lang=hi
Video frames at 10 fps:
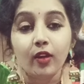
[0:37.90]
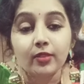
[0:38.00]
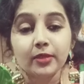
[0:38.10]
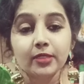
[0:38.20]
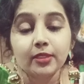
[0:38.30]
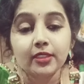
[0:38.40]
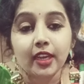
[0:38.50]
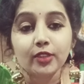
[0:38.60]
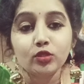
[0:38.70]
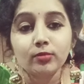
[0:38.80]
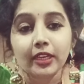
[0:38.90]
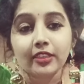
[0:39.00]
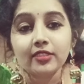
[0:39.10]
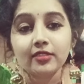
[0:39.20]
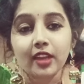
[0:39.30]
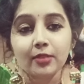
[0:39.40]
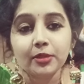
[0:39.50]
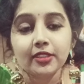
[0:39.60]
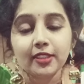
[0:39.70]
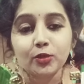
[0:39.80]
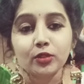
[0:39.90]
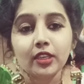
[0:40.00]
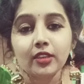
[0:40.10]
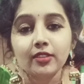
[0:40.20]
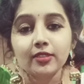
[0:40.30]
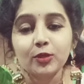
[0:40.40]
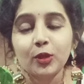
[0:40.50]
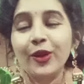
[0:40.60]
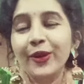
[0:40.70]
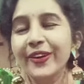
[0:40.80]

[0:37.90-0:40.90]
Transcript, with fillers: और मैं बता दूँ मेहनत ना भी करूँ ना तो